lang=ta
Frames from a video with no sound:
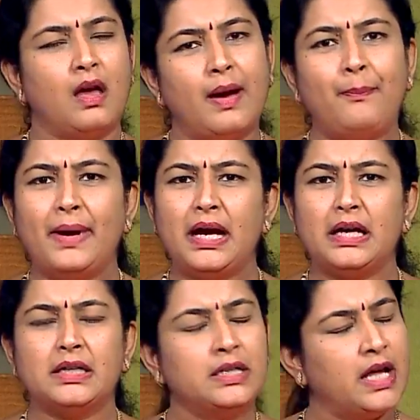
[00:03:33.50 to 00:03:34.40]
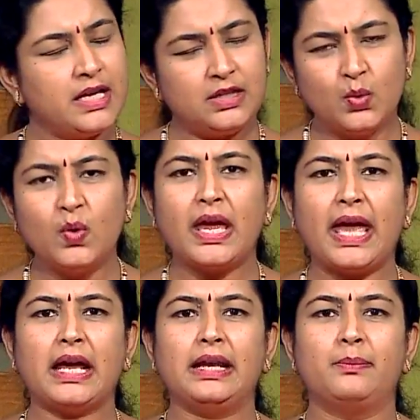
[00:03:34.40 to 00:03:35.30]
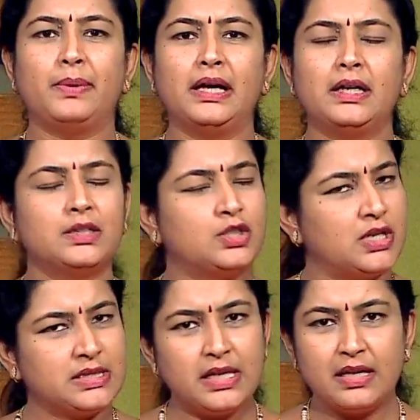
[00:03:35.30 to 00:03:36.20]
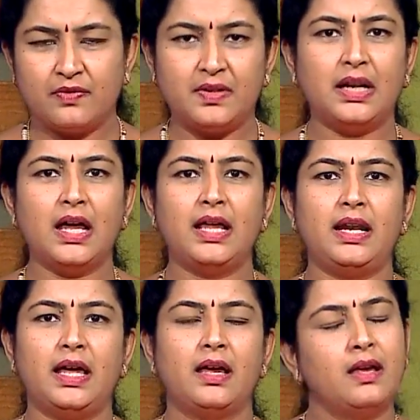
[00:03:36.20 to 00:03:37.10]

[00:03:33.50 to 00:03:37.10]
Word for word: அப்பா நான் எதுவும் கேட்கலப்பா காஸ்ட்லி கிஃப்டெல்லாம் இல்லை